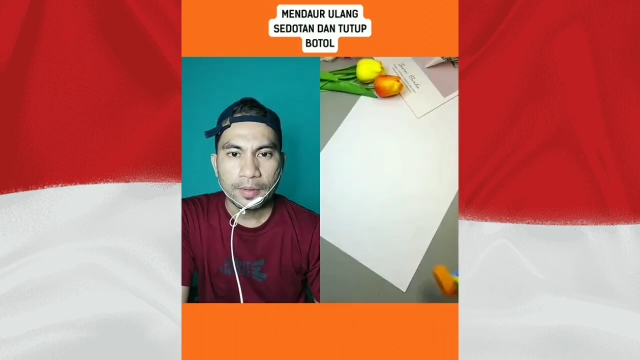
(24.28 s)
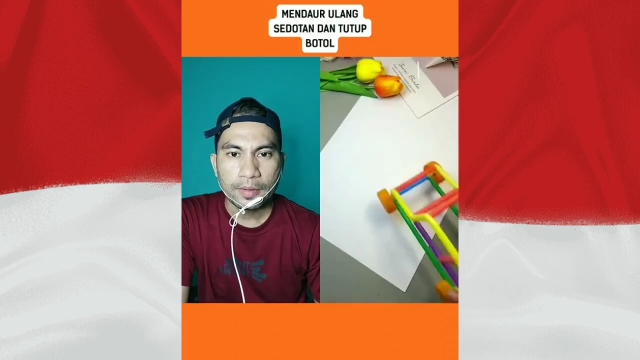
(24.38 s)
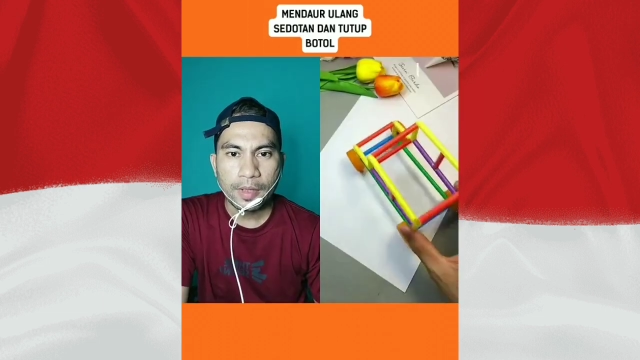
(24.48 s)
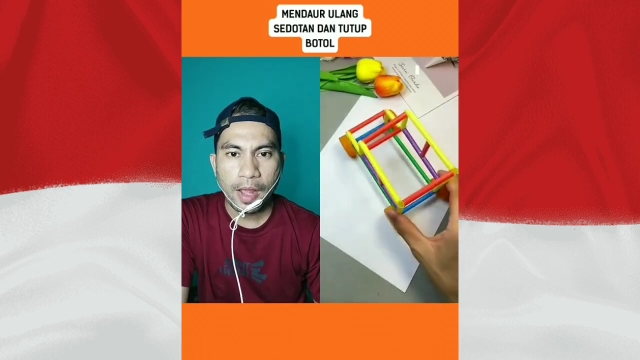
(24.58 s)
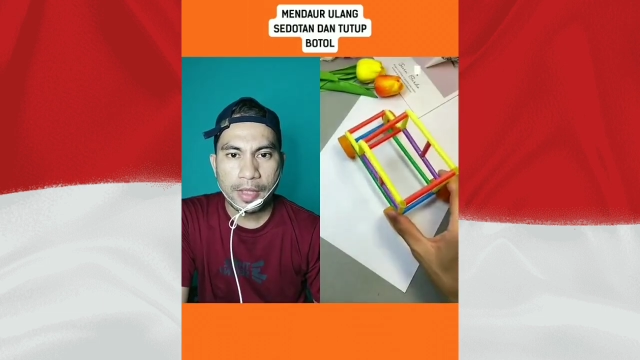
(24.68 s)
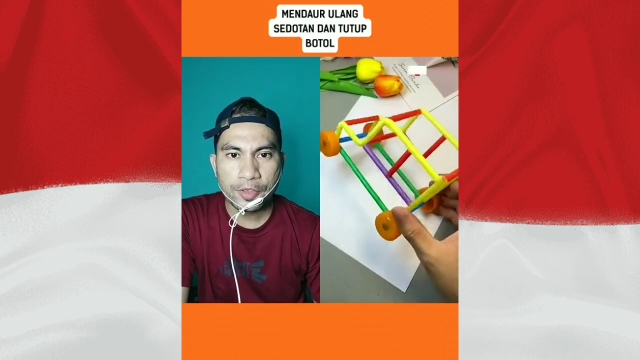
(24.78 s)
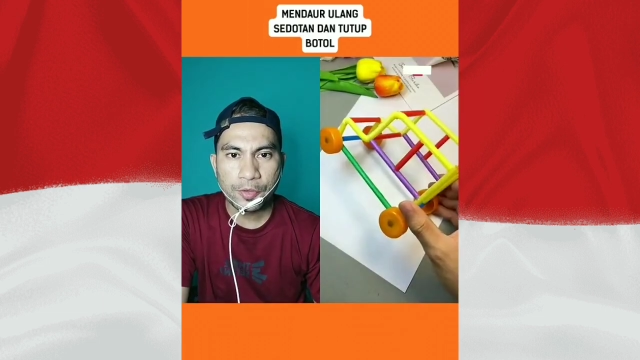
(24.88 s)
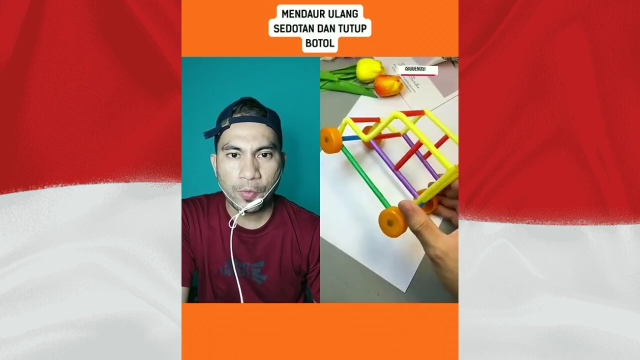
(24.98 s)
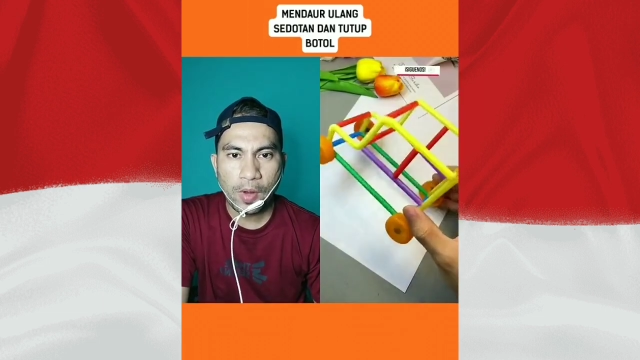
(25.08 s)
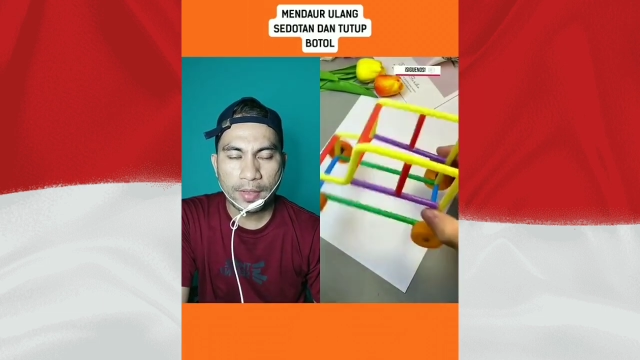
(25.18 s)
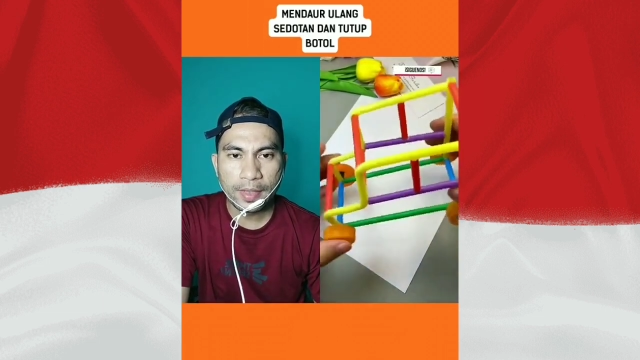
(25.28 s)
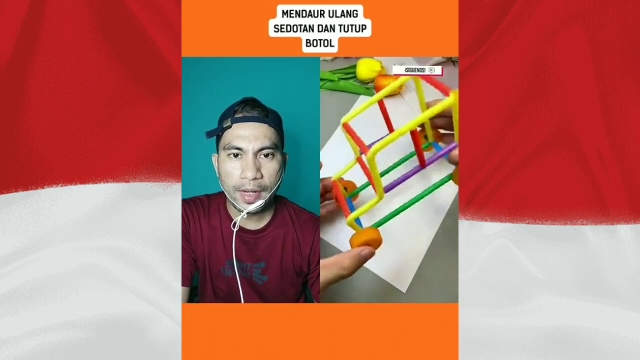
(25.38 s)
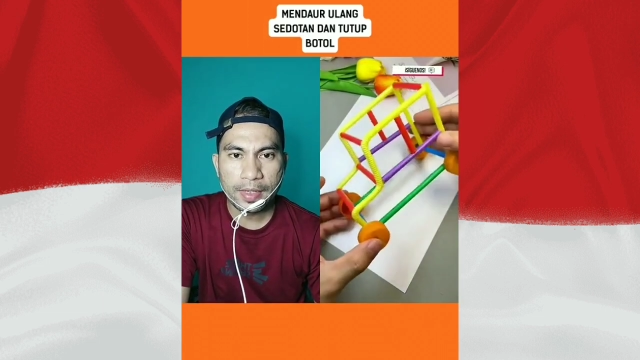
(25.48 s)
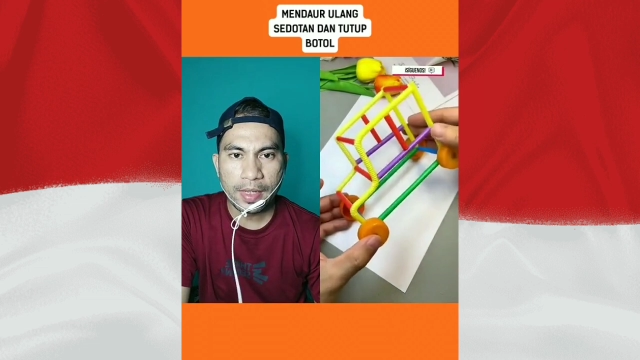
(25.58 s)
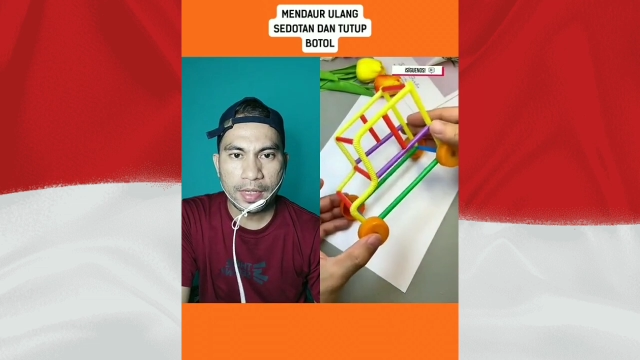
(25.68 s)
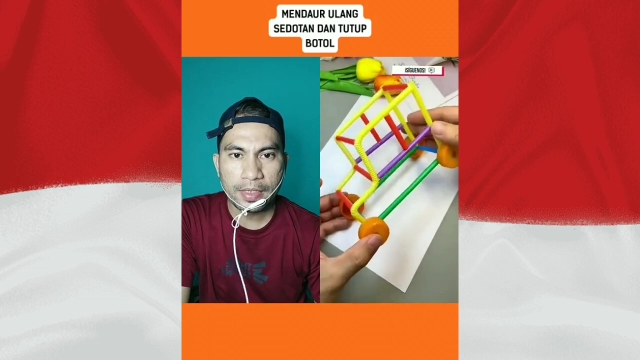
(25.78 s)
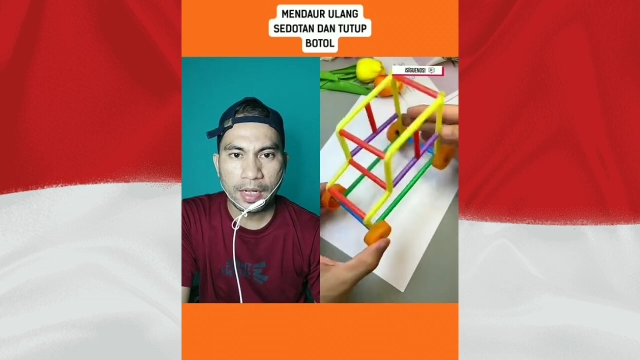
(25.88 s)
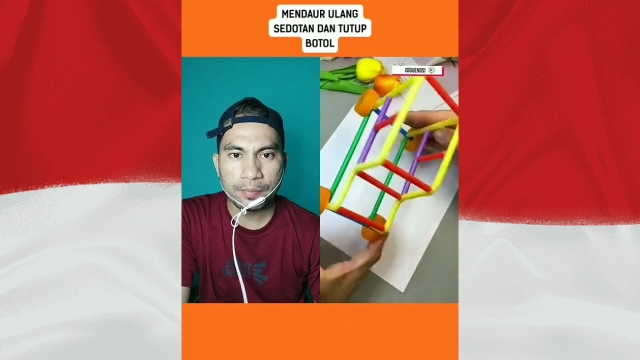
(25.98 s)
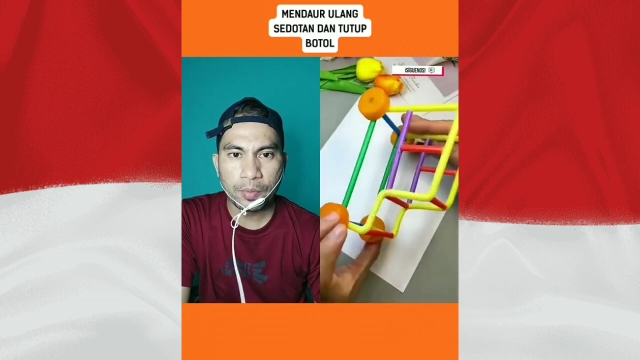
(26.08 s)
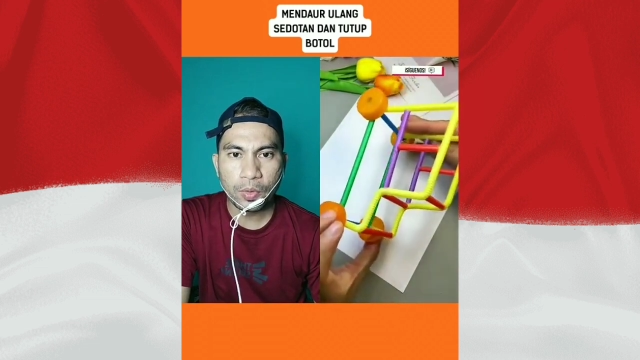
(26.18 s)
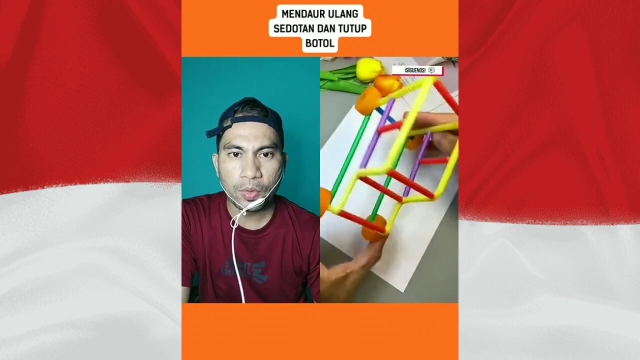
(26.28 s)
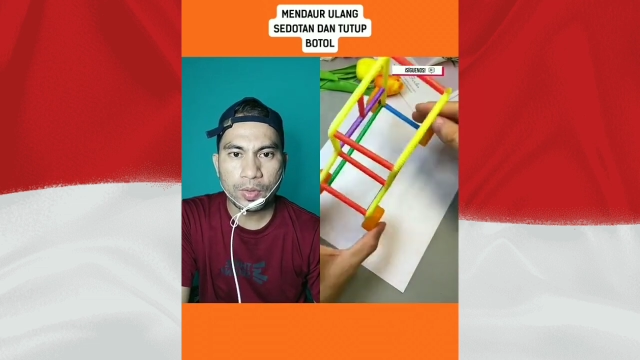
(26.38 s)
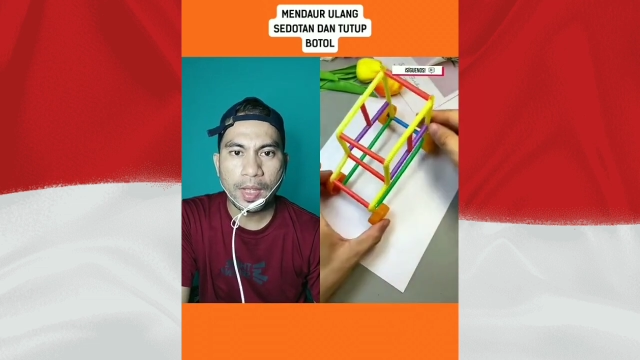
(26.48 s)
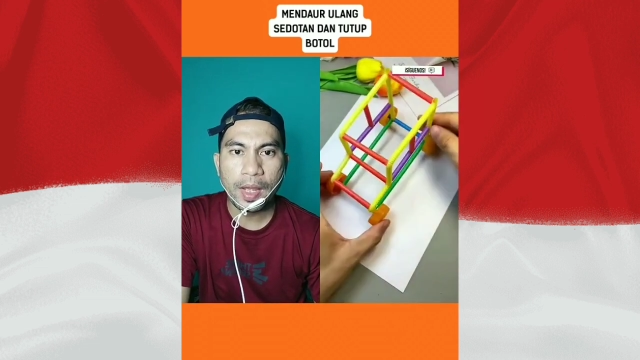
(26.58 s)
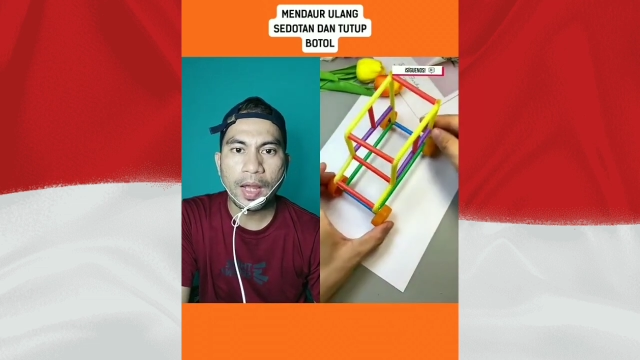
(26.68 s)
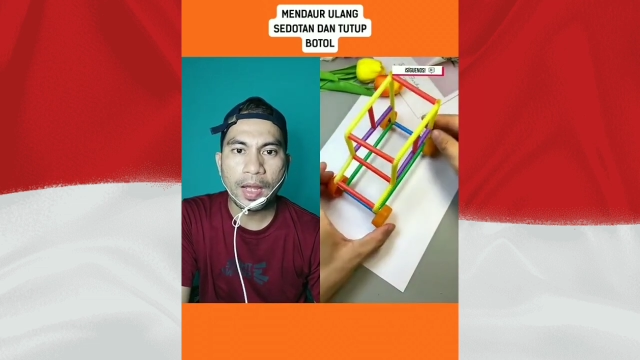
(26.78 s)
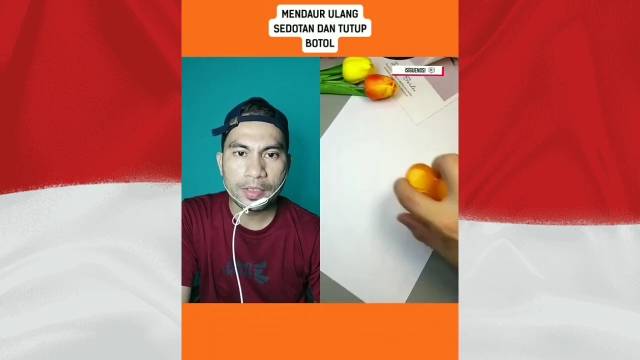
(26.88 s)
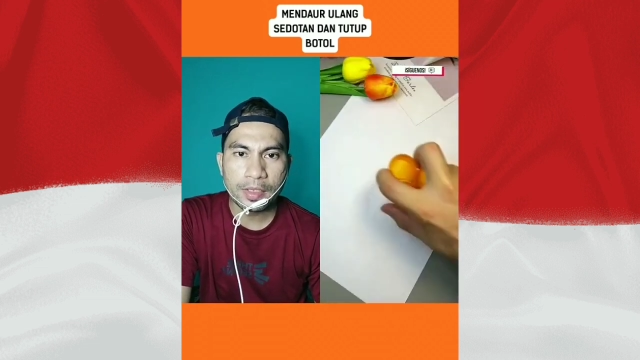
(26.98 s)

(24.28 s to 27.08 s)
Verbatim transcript: Guys, buat kalian yang punya